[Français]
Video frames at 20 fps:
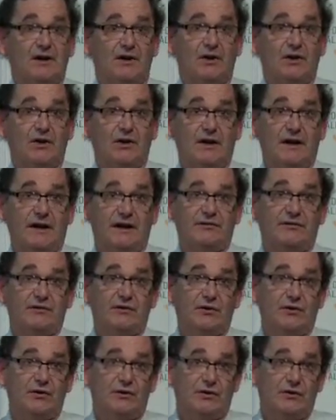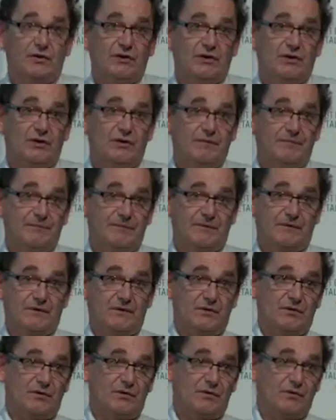Euh, est-ce
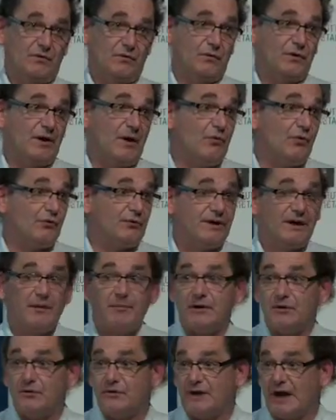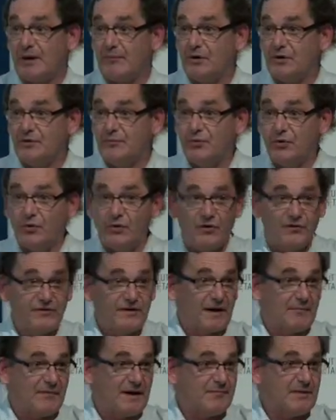qu'on a besoin d'un prix du carbone pour
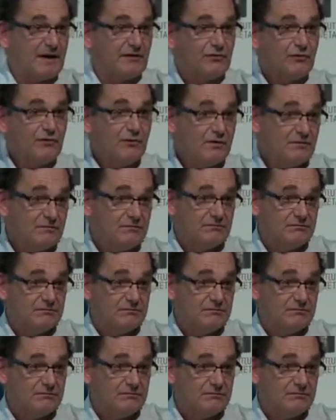refaire la bascule